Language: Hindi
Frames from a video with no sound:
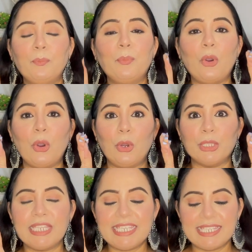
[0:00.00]

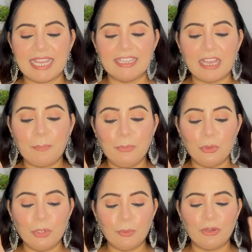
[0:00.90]
बहुत ही ज़्यादा
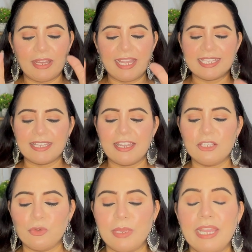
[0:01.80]
ब्यूटीफुल कलेक्शन है
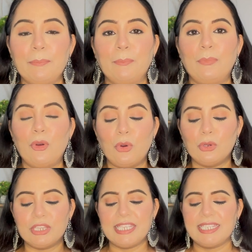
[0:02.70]
जो मैंने
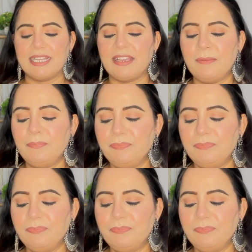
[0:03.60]
बहुत ही ज़्यादा